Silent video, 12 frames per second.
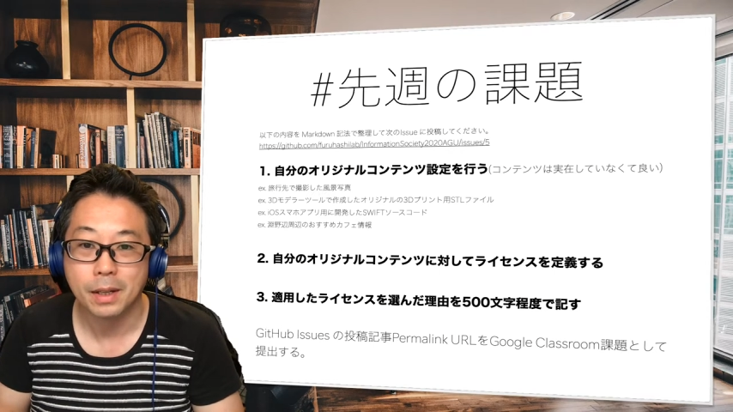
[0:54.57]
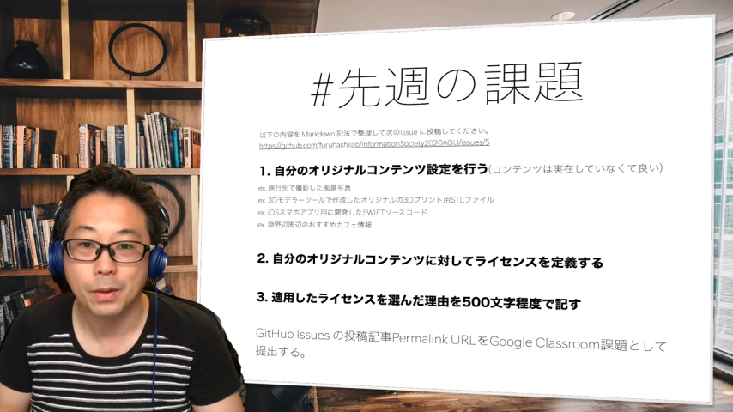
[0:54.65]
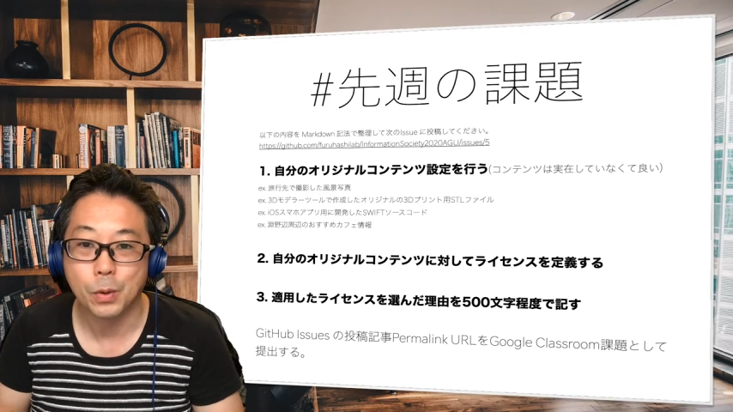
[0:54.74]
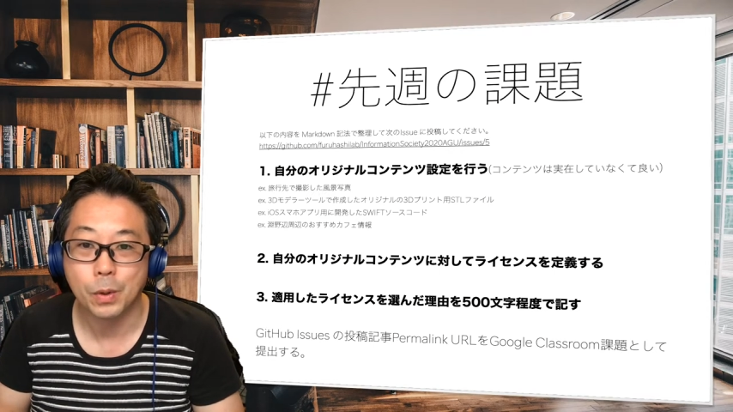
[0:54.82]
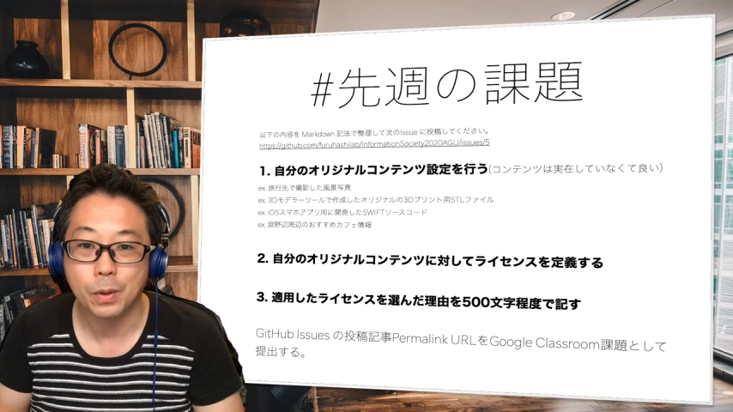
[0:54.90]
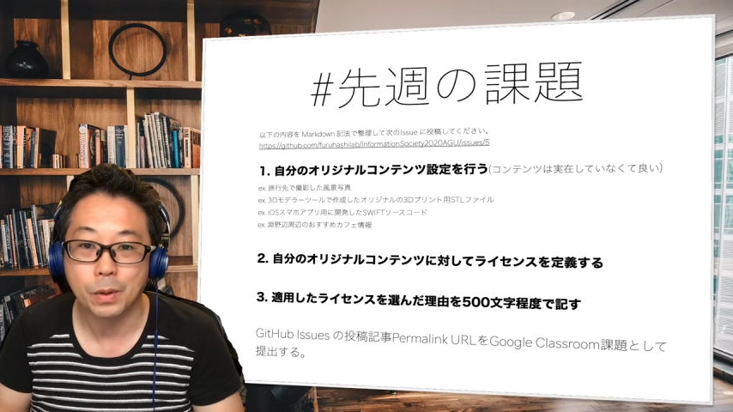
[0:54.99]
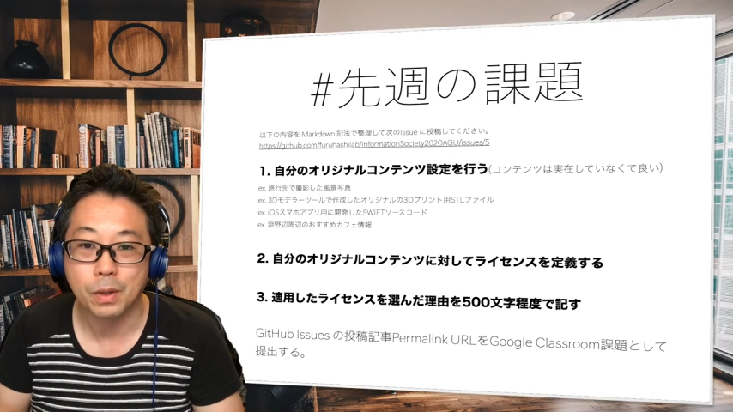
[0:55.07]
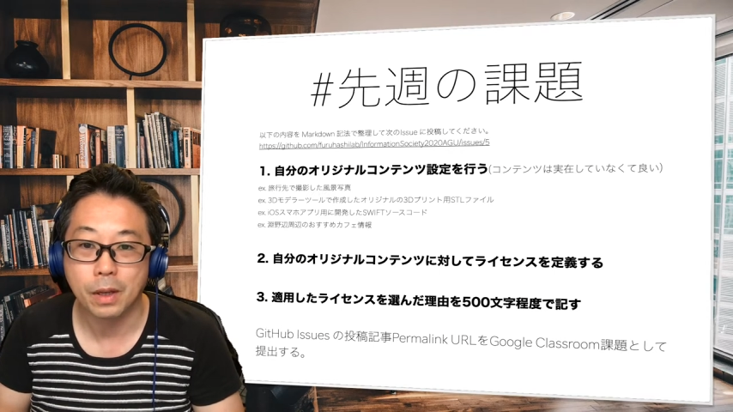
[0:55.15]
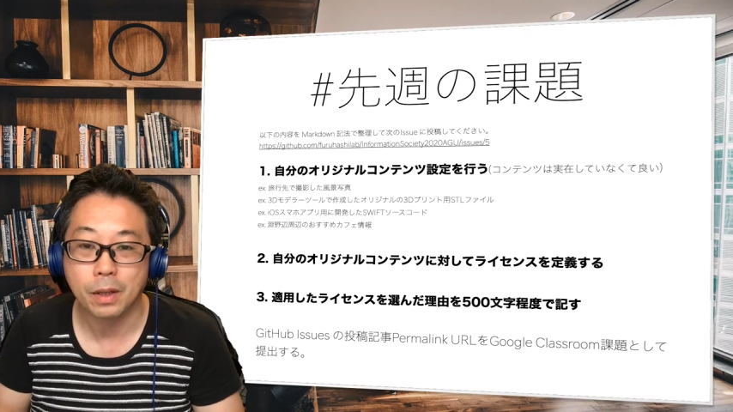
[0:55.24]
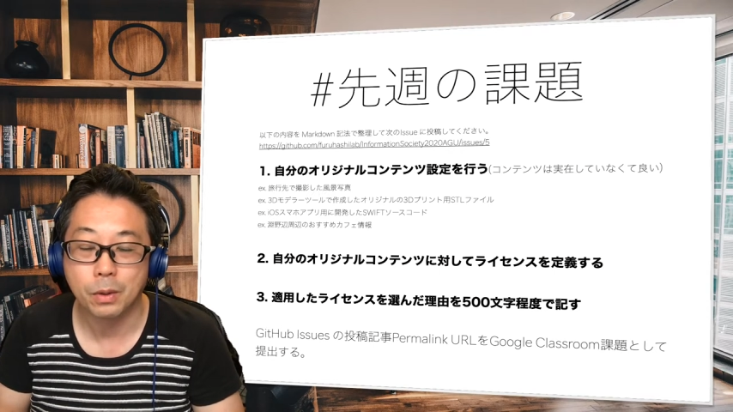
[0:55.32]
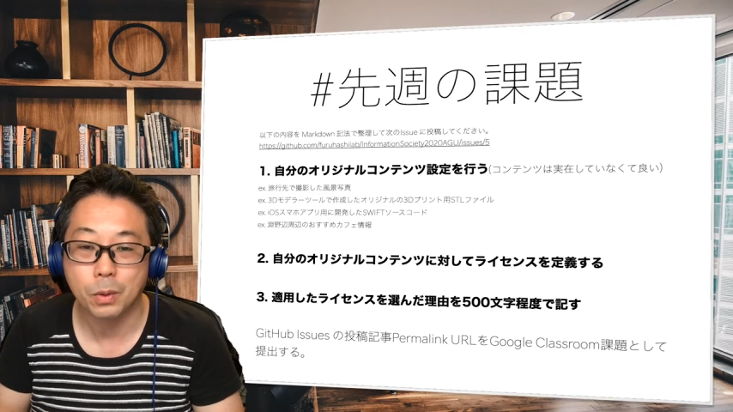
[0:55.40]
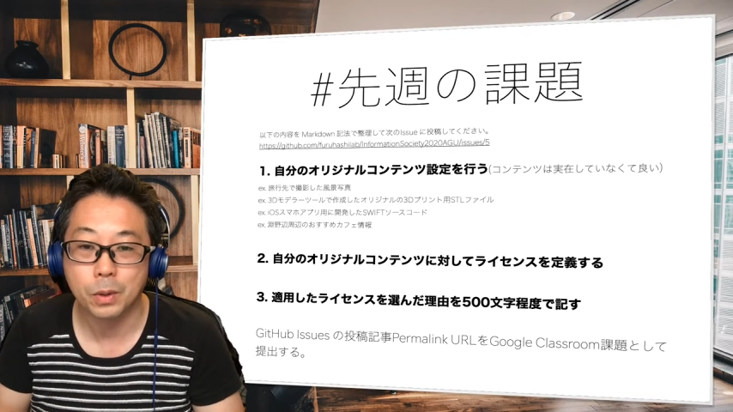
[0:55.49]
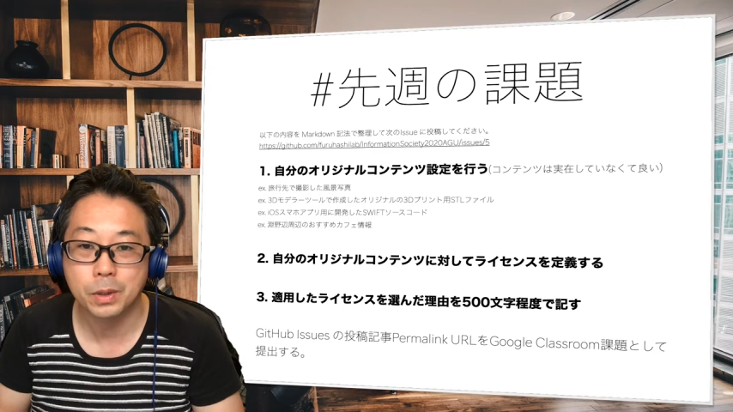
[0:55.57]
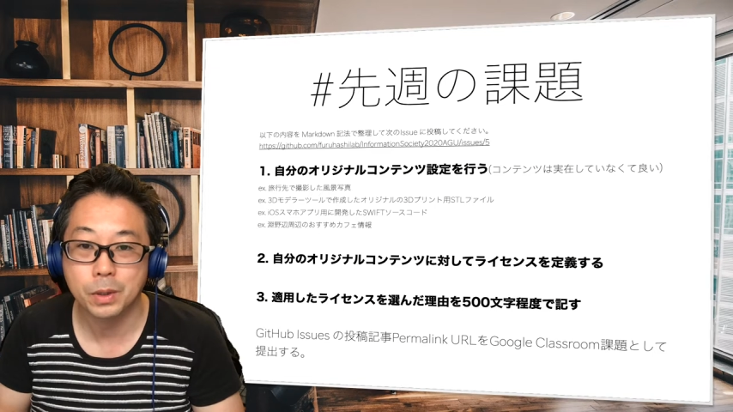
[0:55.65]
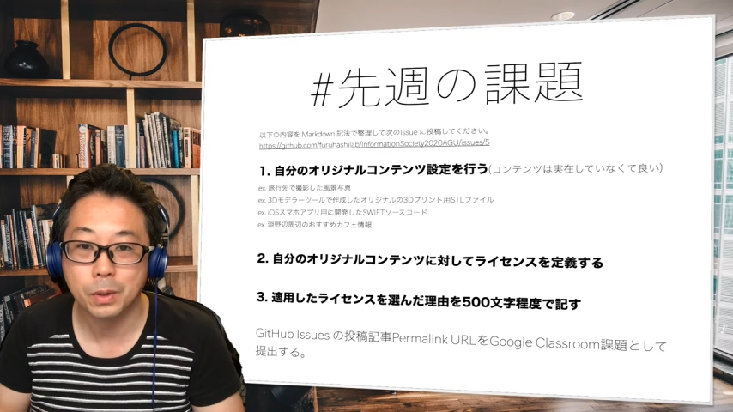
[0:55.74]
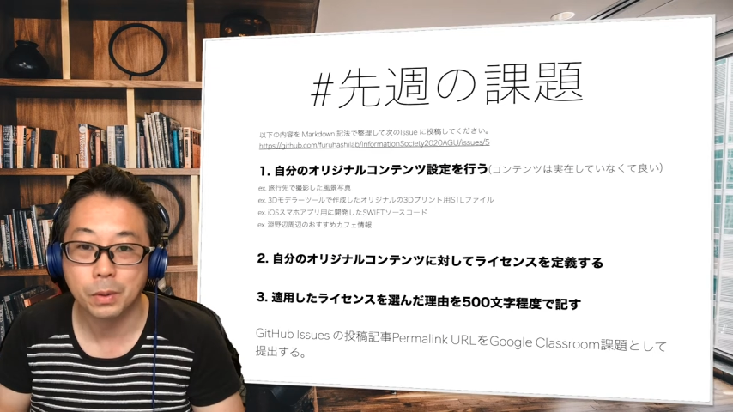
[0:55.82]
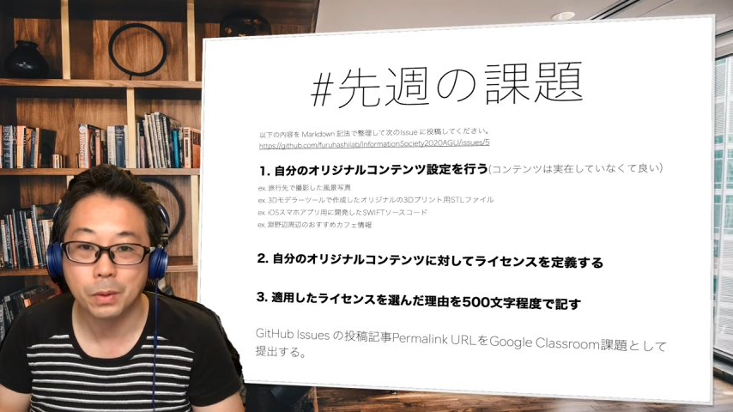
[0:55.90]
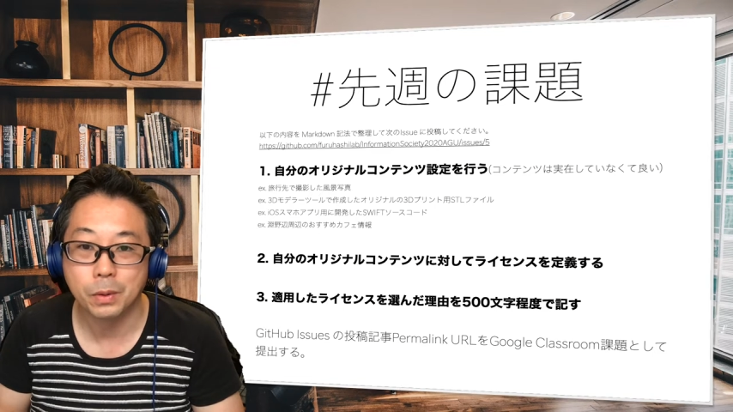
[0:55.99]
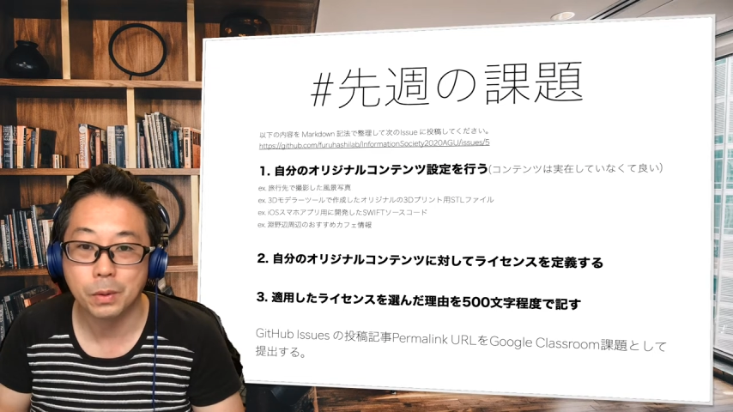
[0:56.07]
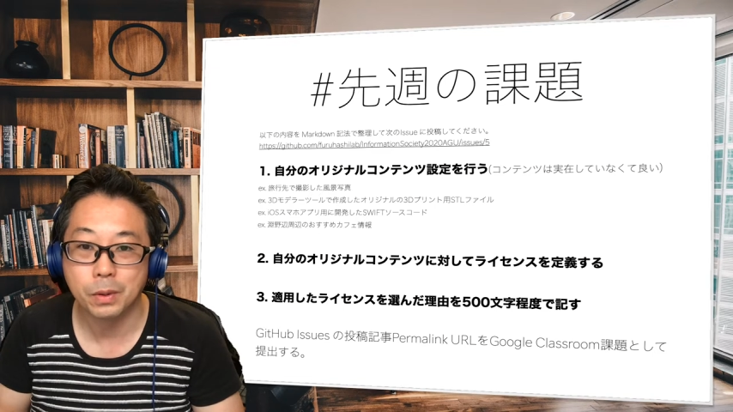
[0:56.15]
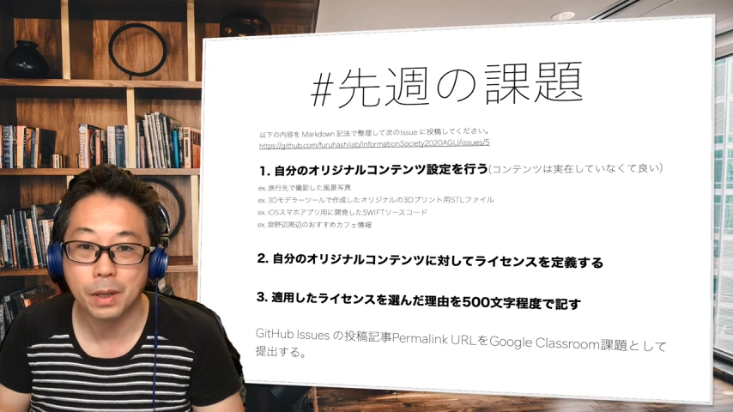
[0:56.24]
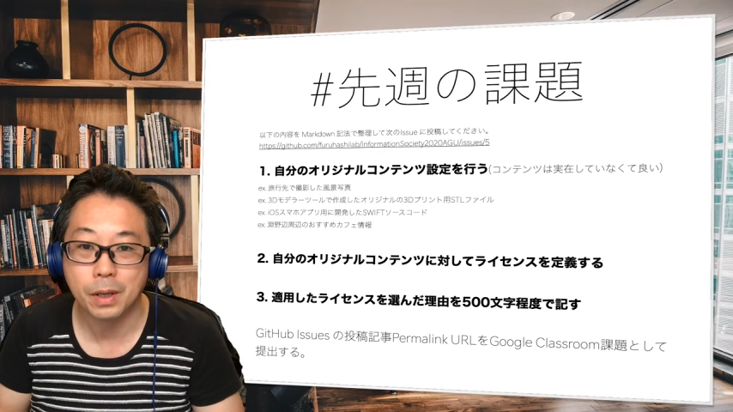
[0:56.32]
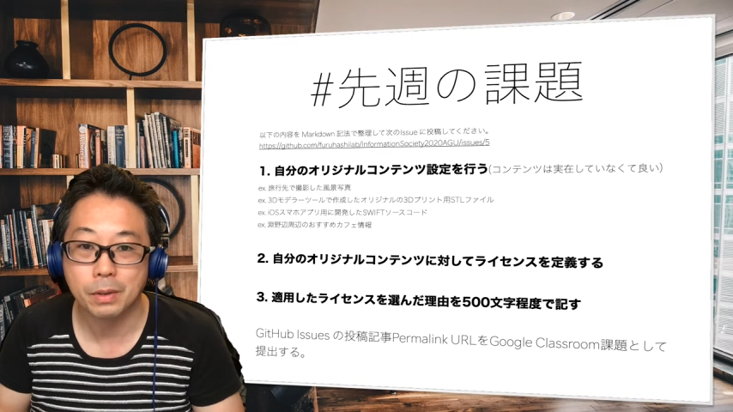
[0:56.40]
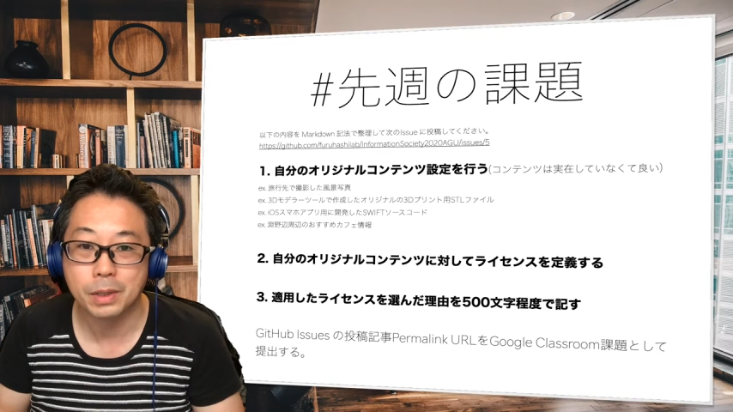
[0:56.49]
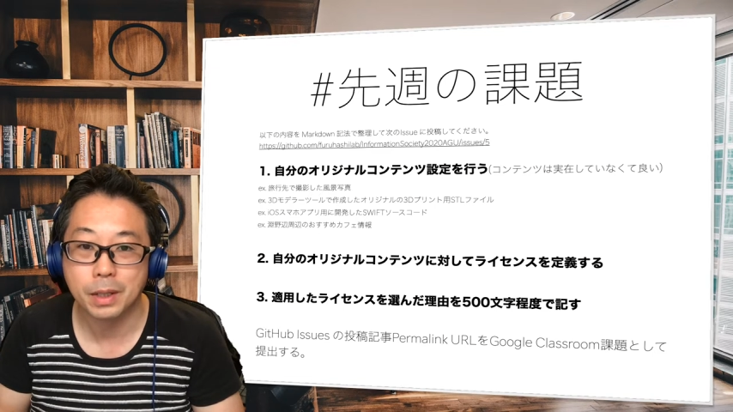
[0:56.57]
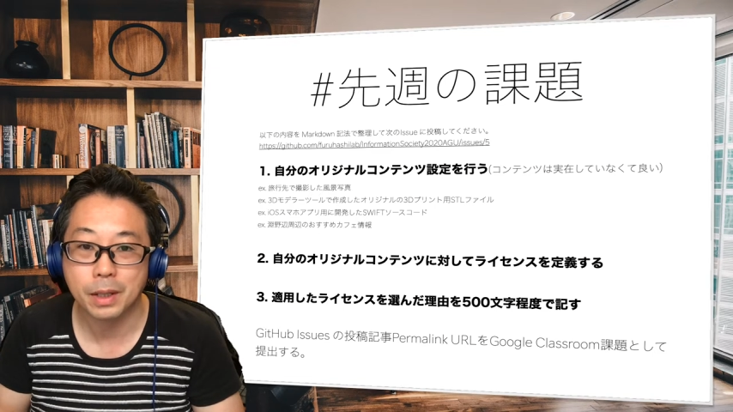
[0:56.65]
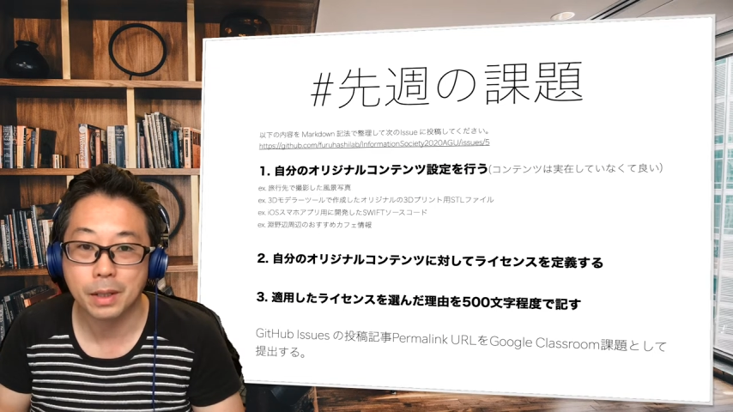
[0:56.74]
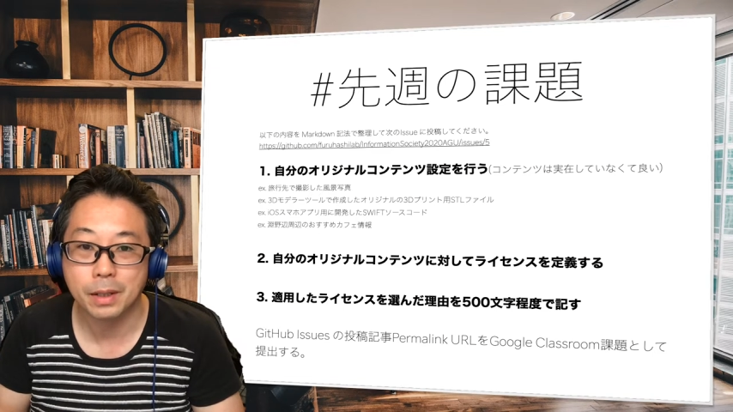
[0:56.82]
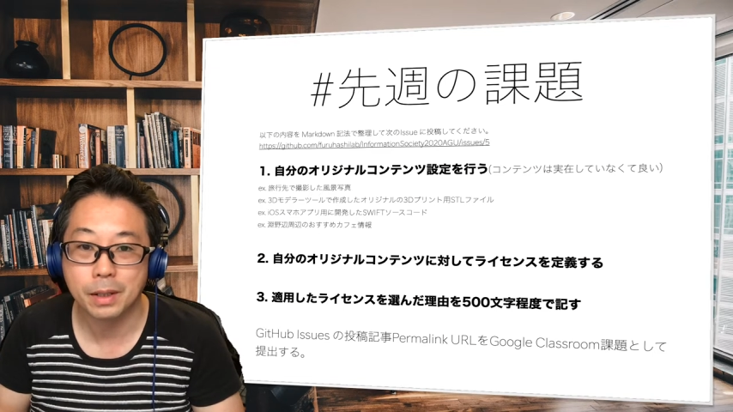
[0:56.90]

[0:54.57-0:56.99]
こう、えっ、と、この授業を経由して